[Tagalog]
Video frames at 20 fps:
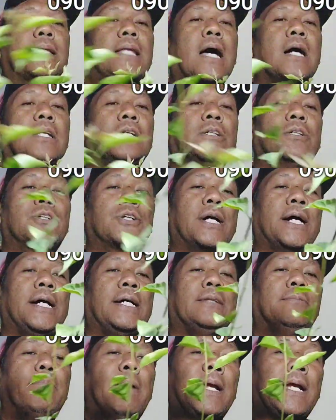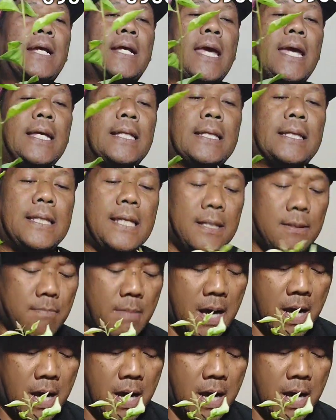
Tanglong red variegated